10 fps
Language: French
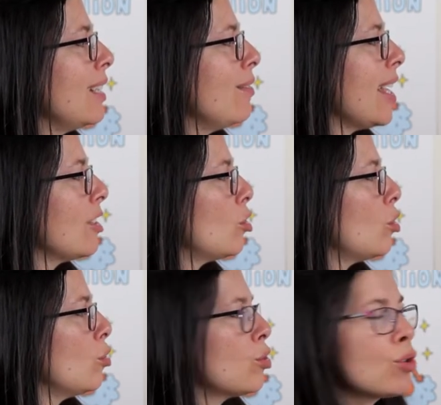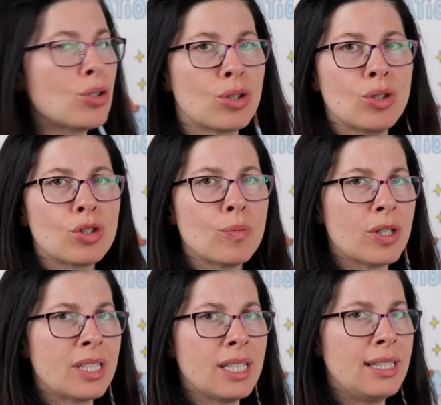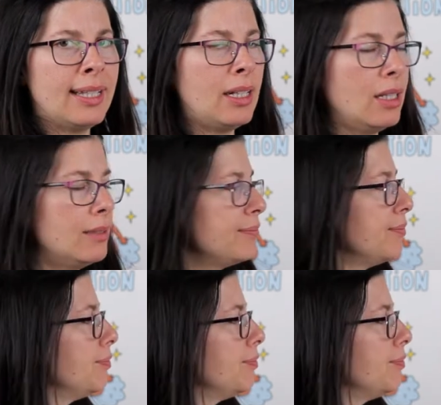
qui vient tout juste de se moquer d'elle.